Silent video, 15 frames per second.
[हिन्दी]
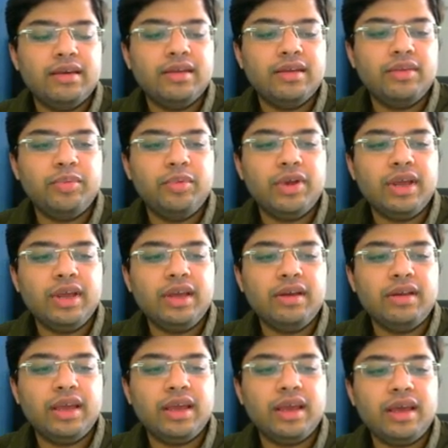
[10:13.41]
ये तो पूरा ही
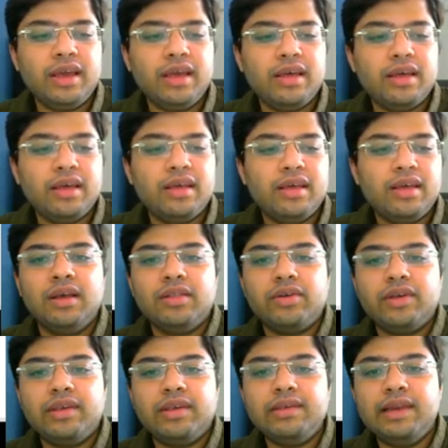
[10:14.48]
नहीं है तो
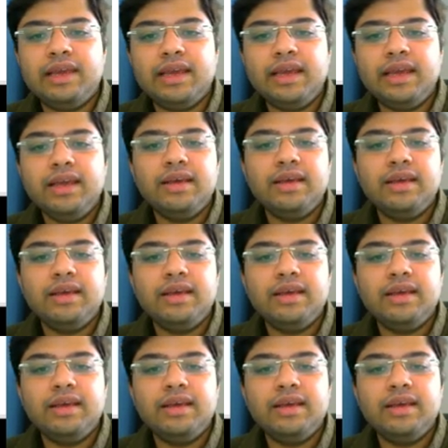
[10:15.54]
इसलिए